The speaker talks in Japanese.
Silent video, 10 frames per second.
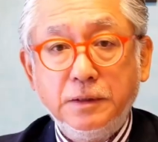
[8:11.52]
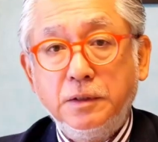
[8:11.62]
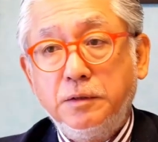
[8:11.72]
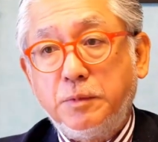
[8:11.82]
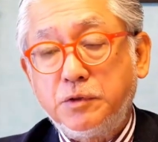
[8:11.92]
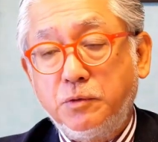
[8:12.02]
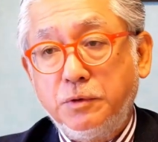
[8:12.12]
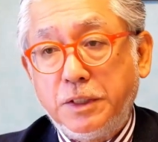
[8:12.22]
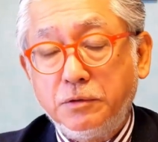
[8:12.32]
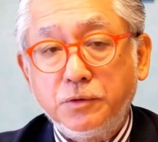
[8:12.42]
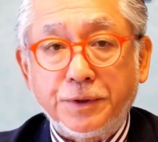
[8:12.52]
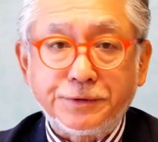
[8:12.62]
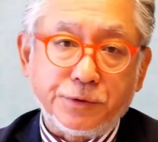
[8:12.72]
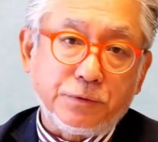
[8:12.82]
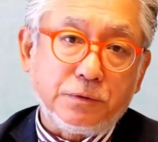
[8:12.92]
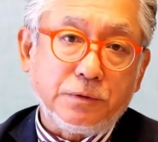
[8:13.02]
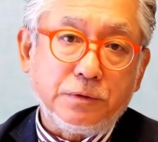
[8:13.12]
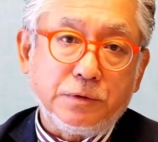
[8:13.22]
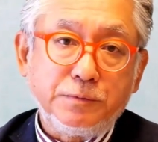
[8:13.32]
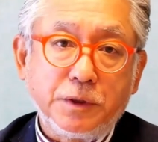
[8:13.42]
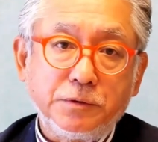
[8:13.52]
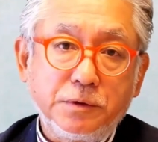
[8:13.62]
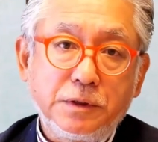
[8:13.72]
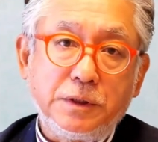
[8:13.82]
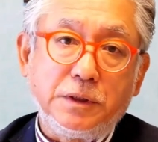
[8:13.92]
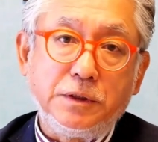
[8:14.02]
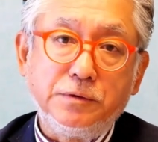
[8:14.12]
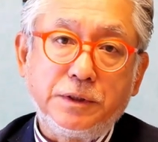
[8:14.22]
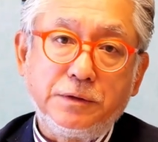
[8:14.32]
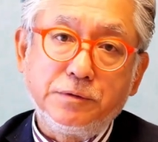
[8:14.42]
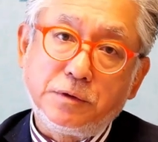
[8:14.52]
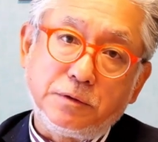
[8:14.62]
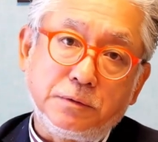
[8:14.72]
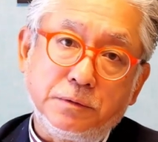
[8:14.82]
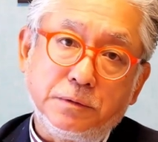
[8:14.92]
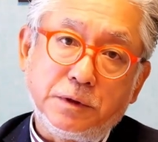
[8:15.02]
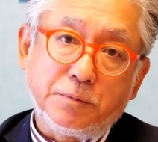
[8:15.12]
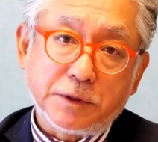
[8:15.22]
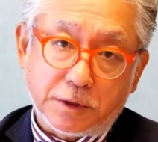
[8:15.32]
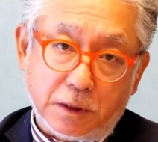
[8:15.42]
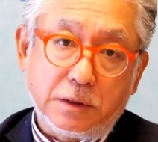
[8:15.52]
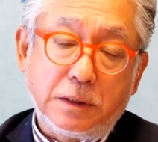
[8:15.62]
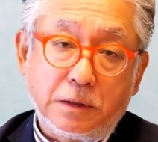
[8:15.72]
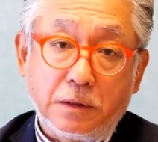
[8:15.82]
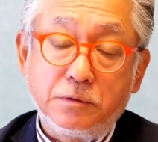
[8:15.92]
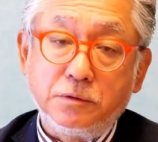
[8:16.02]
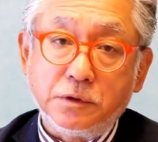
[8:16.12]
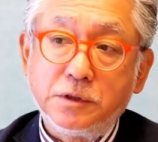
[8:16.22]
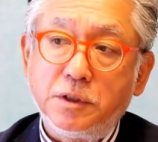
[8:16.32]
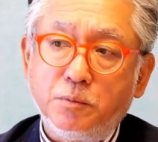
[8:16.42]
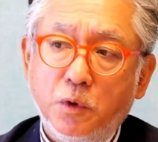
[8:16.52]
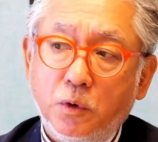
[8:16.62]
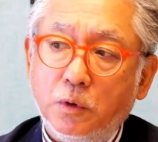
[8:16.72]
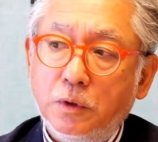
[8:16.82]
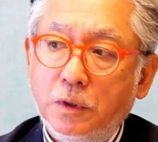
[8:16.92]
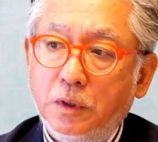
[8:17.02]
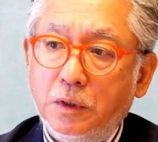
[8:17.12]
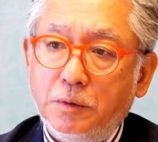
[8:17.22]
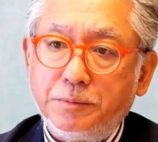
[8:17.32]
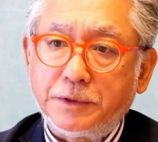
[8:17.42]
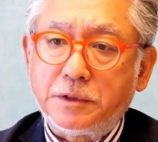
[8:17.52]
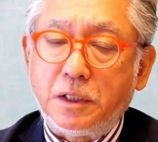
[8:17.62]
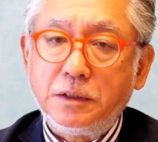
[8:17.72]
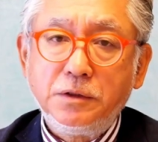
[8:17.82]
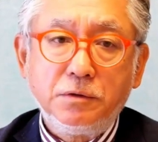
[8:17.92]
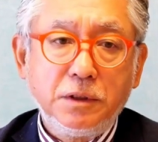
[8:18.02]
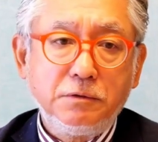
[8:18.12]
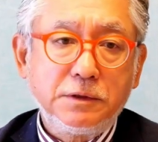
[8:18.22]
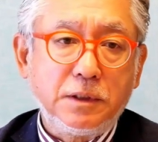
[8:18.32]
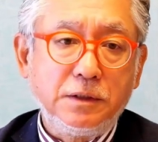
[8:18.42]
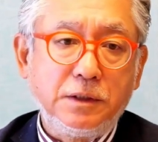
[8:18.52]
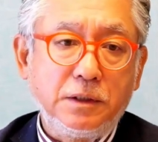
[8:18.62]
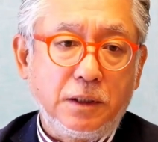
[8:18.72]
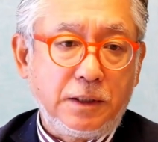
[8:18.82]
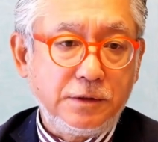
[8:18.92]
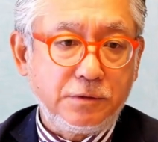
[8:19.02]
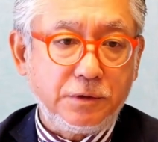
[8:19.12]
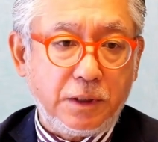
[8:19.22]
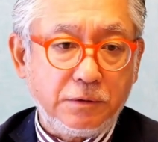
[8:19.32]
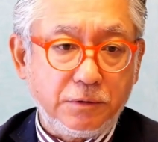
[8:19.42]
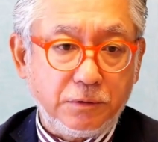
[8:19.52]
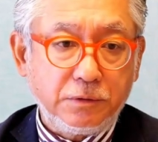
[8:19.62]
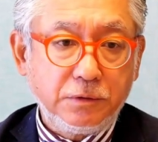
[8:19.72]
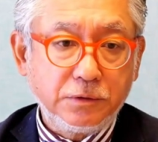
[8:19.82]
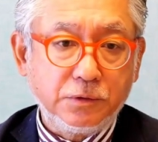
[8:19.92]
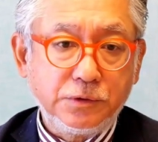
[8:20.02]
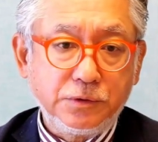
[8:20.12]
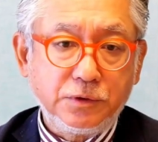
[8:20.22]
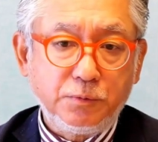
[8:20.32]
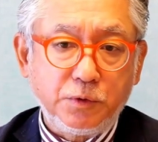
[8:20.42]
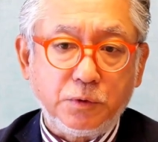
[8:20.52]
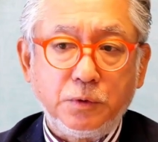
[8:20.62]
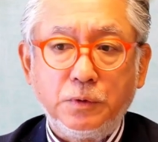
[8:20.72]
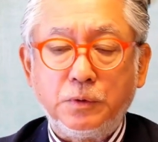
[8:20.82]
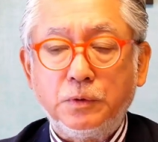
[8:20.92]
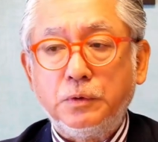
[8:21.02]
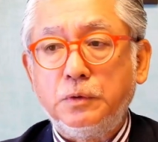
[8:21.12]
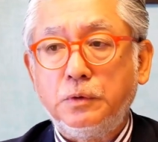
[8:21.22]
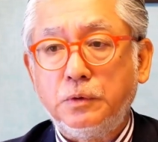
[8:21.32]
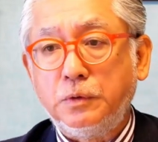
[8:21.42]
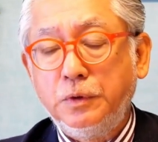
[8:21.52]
まあ、そこをなんとかそのうまく切り抜けるっていう言いますかやるにしても、まあ、34年は最低かかりそうであるとそうするとも